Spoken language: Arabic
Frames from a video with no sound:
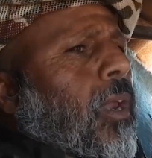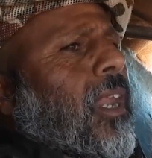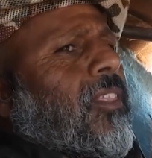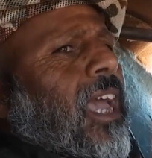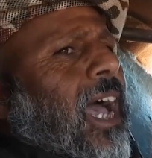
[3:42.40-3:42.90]

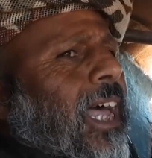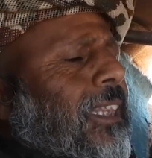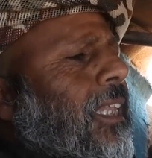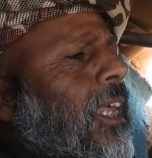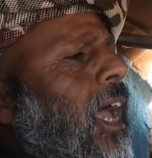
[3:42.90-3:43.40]
والذي
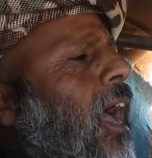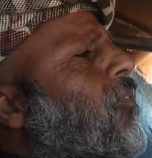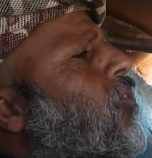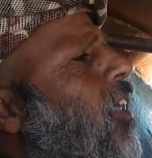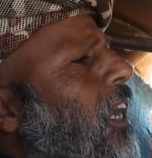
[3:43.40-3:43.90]
اعدنا
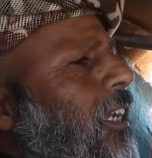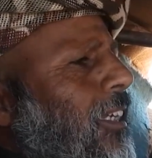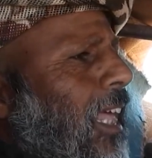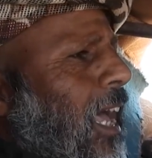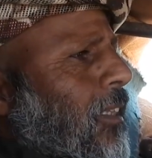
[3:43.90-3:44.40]
افضل
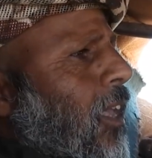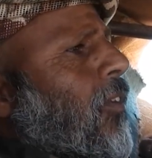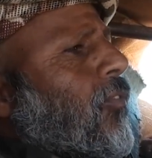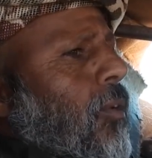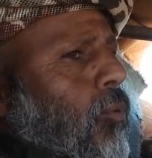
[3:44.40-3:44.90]
الاعداد
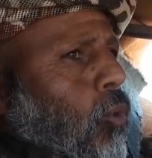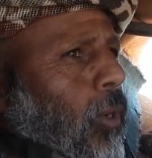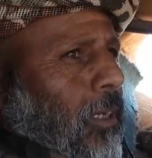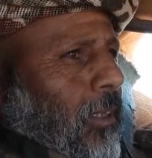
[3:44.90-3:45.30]
في محور